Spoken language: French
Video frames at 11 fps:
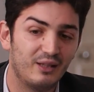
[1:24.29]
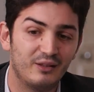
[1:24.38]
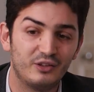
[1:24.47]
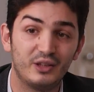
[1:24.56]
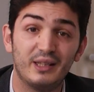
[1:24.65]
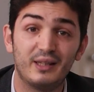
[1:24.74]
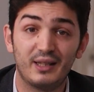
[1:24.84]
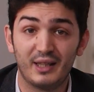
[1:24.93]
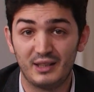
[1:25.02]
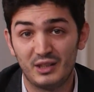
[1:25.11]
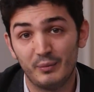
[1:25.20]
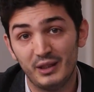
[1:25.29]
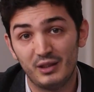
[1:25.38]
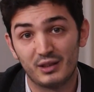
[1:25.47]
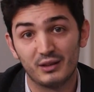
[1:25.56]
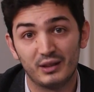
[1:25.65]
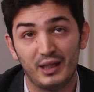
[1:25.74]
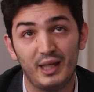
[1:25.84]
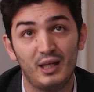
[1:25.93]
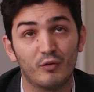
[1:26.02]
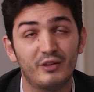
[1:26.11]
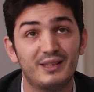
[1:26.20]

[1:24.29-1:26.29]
euh, j'étais très timide et en fait